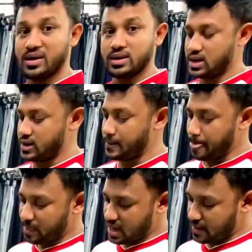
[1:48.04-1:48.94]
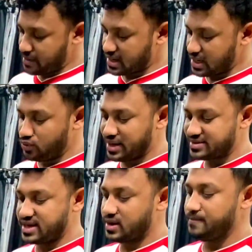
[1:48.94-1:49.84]
ইয়া আপনার
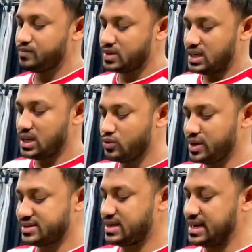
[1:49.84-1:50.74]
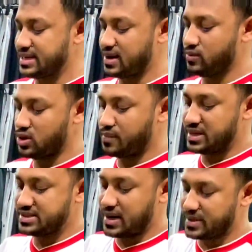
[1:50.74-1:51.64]
ইউনেক্সের ইউনেক্সের নেটটার মধ্যে আপনার
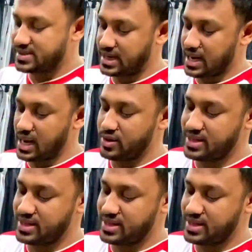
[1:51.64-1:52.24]
চার পাঁচটা কালার হয়ে